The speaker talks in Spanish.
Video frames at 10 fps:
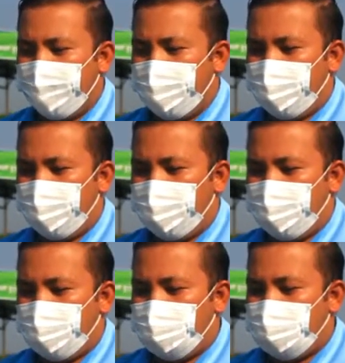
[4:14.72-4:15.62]

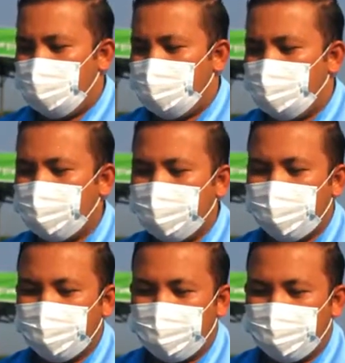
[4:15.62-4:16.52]
Eh, otra
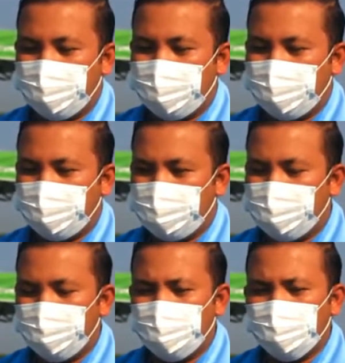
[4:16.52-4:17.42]
característica que tiene
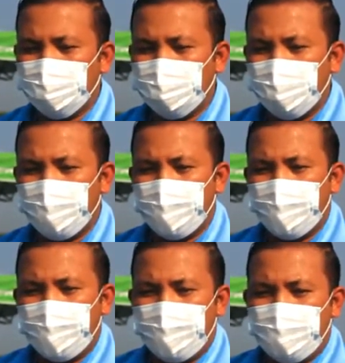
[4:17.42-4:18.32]
el producto
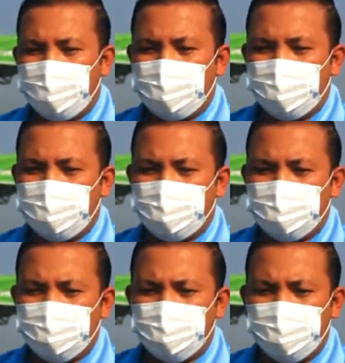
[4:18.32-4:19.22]
pues es que
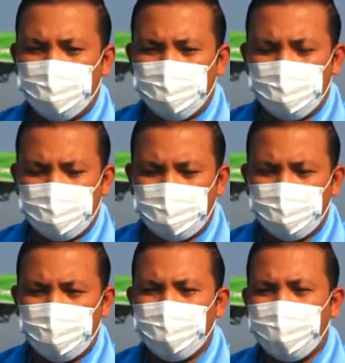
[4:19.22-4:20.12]
es un producto que se
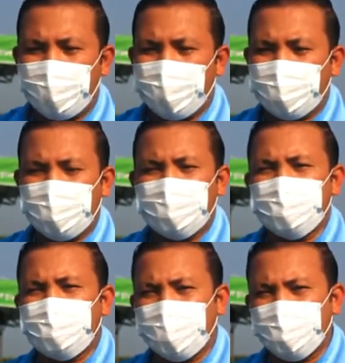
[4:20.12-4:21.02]
puede aplicar en
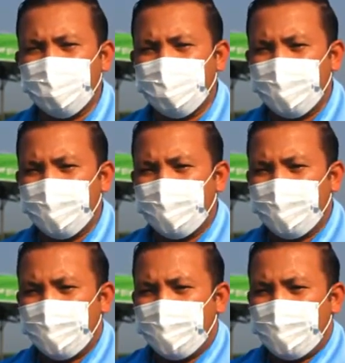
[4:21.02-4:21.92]
seco
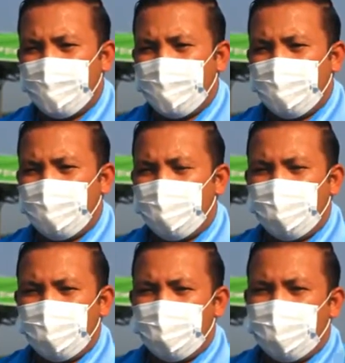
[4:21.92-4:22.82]

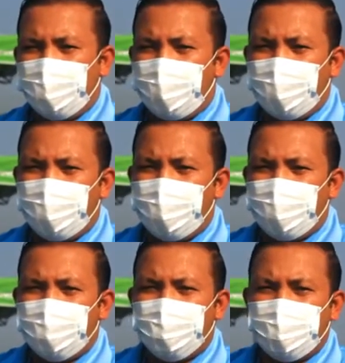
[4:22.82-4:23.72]
y caerle el
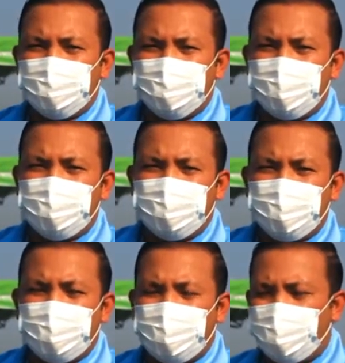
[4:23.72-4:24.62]
agua a los
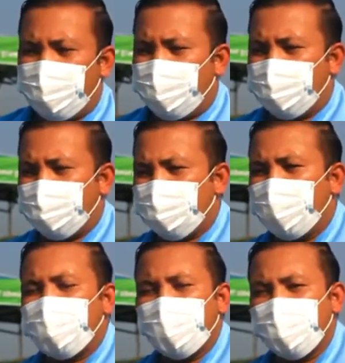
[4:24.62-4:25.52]
15, a los
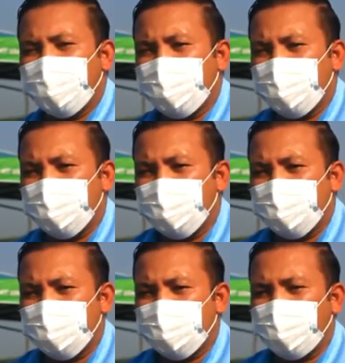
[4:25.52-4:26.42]
30 días incluso,
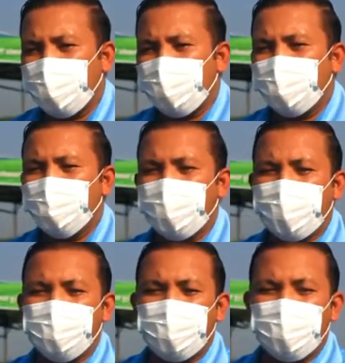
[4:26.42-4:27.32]
que la
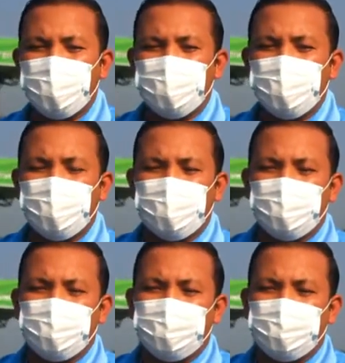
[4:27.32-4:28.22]
molécula
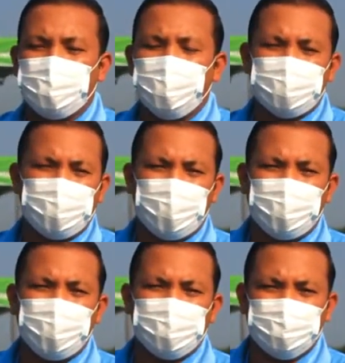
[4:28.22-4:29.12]
va a estar
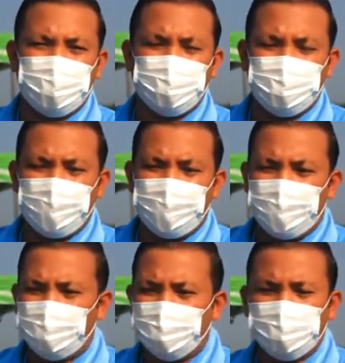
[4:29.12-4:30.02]
ahí en el suelo, no